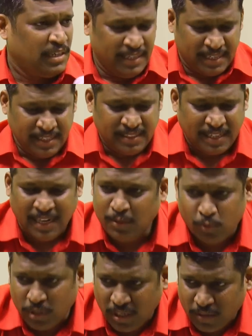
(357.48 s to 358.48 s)
ரெண்டு கை
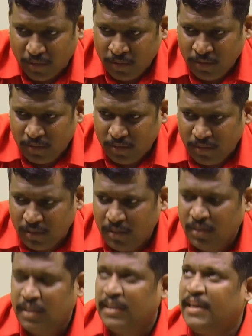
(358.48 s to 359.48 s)
தரையில் ஊனி இருக்கணும்
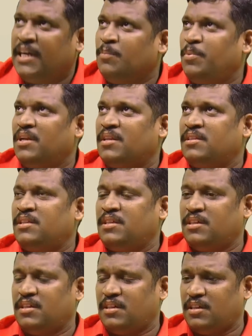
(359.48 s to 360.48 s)
இடுப்புலேருந்து